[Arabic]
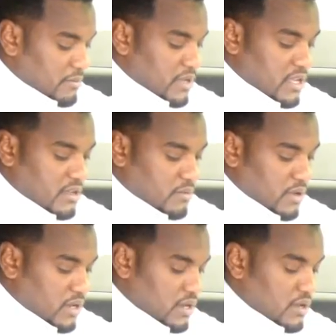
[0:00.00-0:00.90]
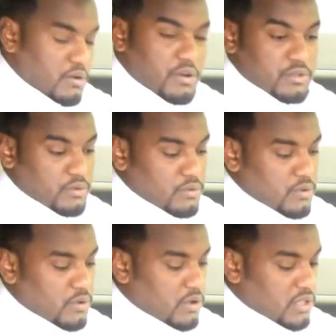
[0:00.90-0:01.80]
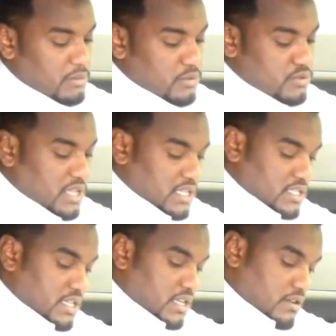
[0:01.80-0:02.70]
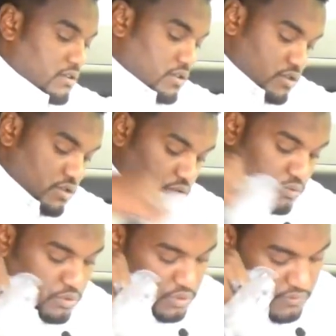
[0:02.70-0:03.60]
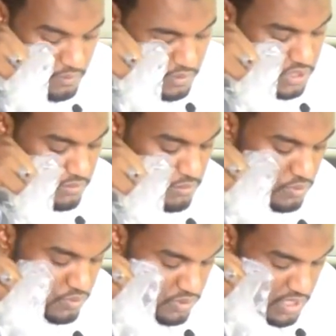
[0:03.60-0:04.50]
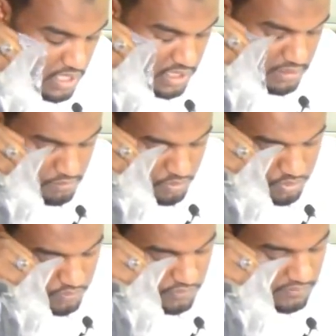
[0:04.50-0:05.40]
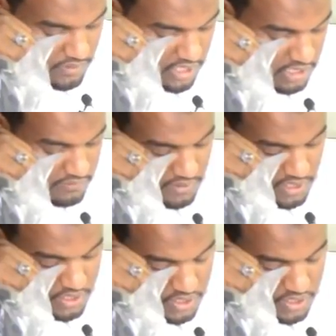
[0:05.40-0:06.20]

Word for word: بريك والأوتو هولد موجود على السيارة درج في الوسط موجود أيضا موجود فيه فتحة فلاش